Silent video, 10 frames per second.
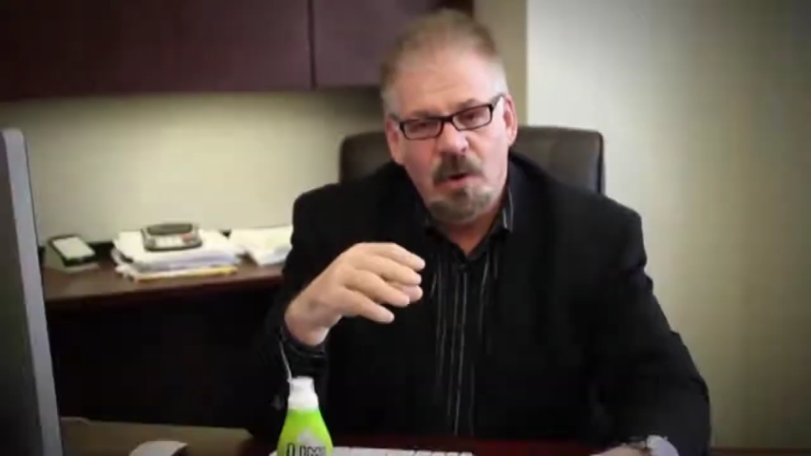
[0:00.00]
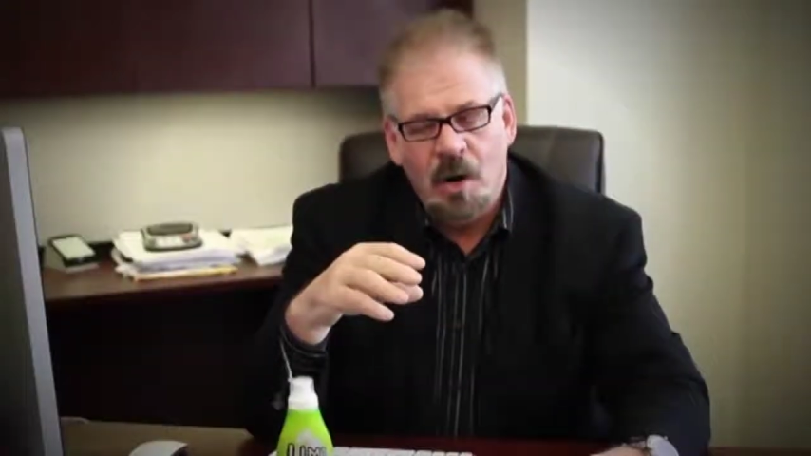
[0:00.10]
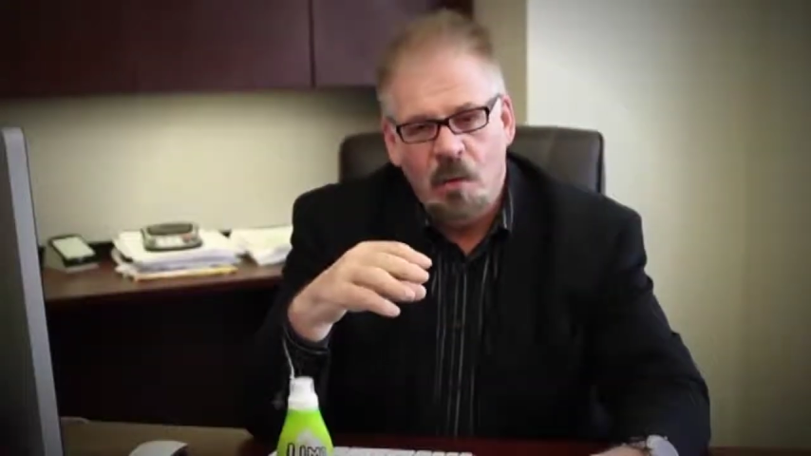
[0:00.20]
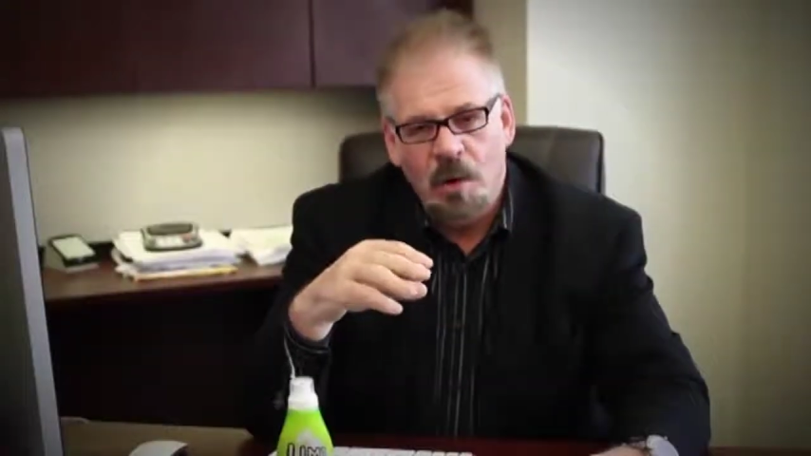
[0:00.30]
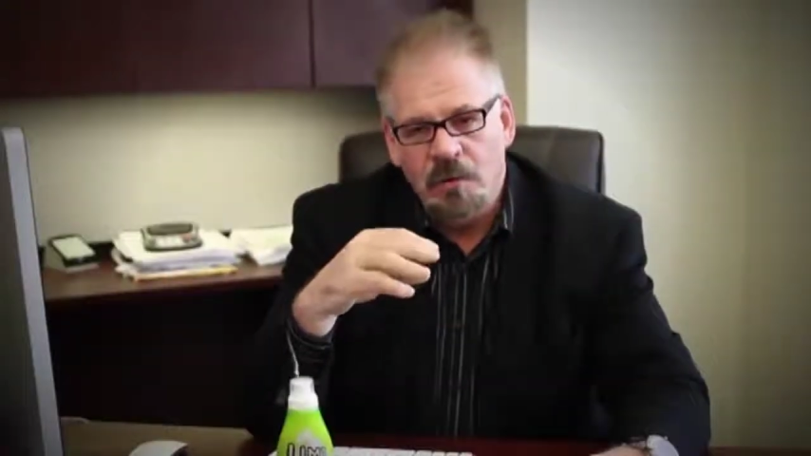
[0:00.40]
ว่าผ
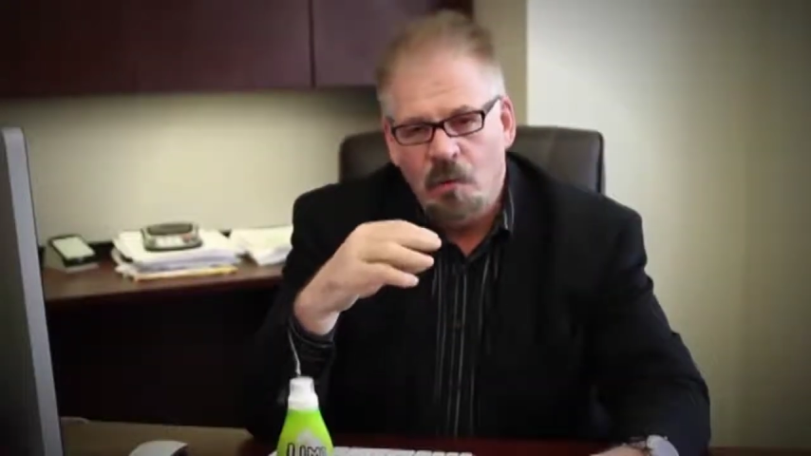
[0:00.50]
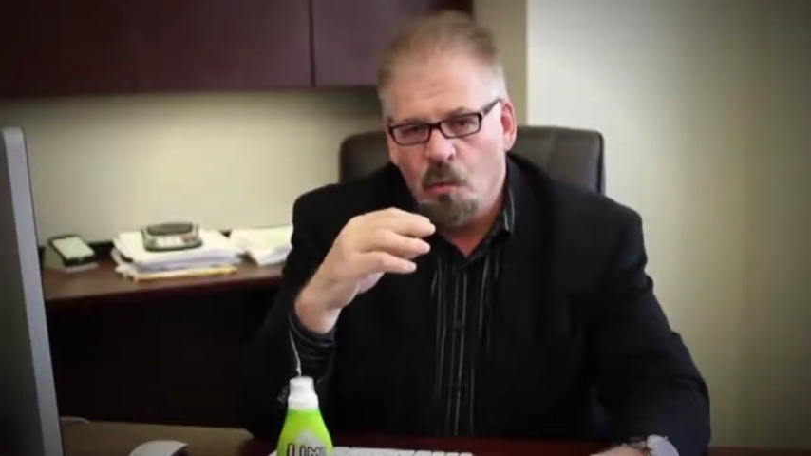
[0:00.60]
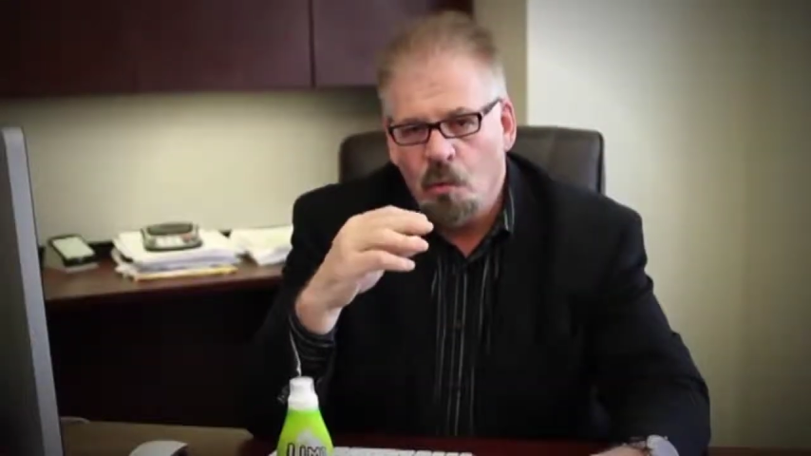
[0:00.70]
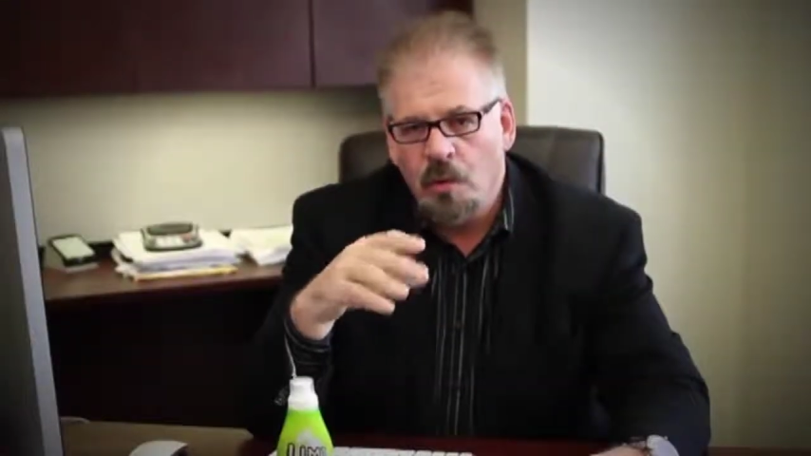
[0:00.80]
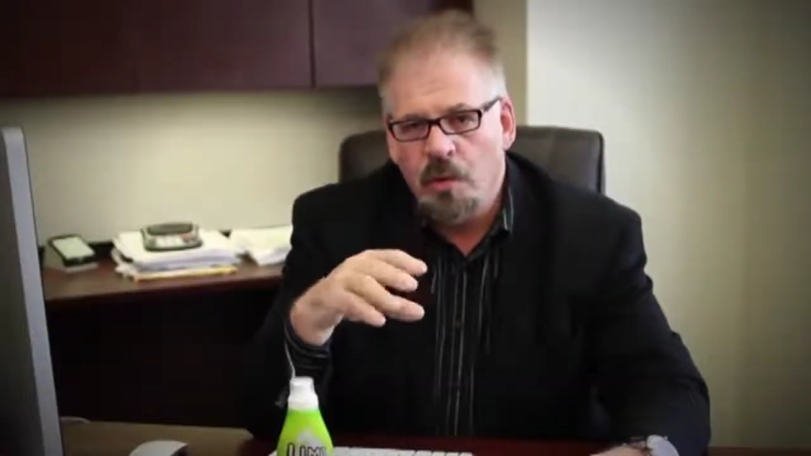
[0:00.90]
มคงไม่
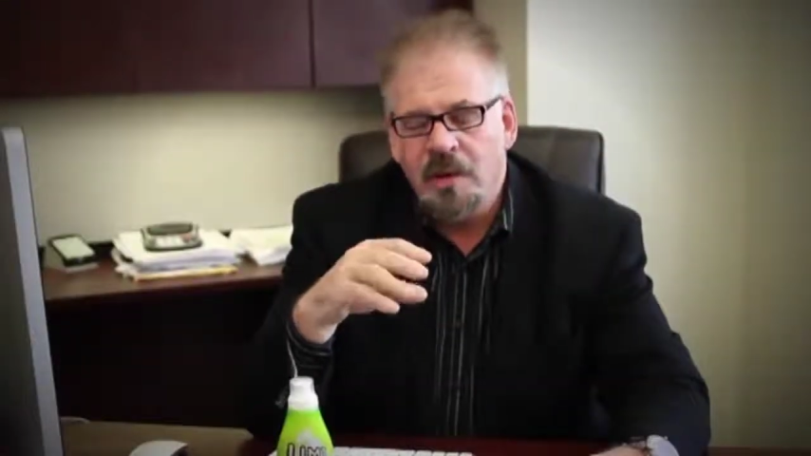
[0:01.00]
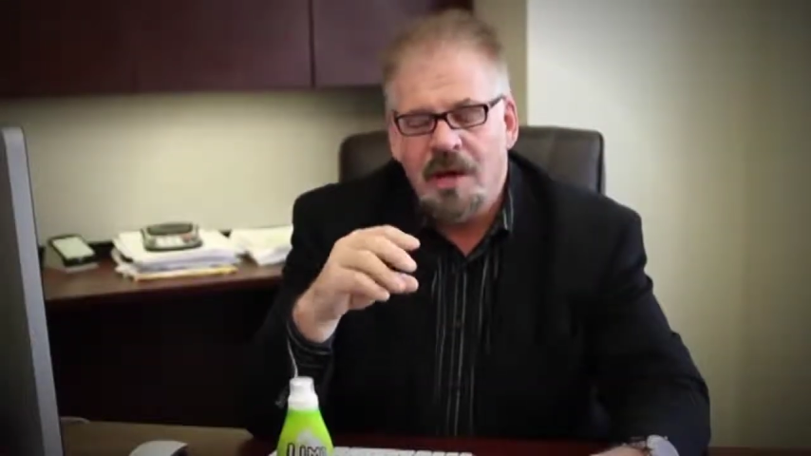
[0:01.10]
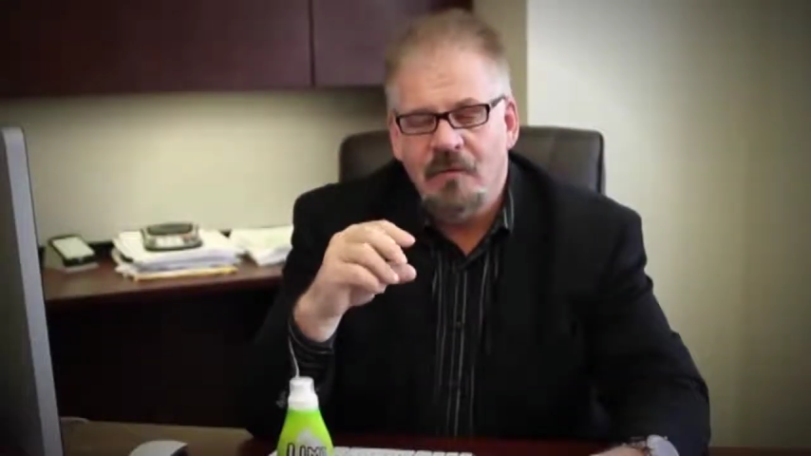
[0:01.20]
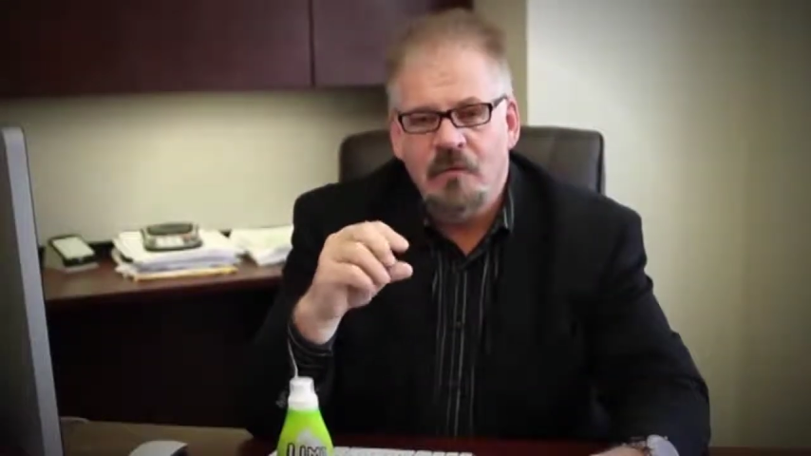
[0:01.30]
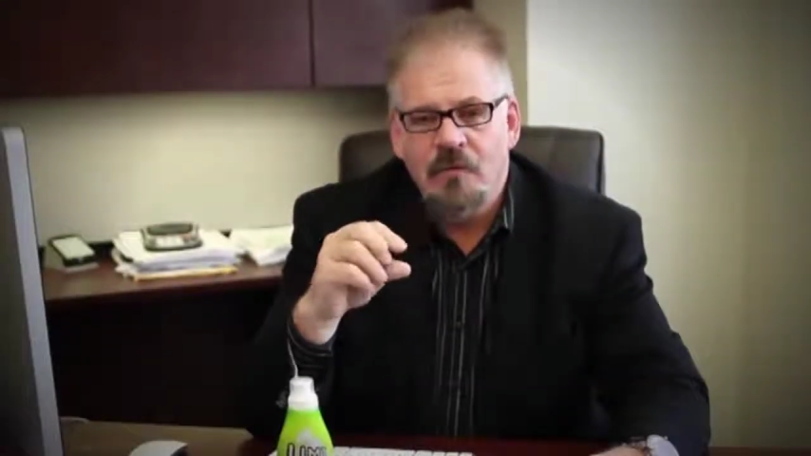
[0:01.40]
ติดหวัดจาก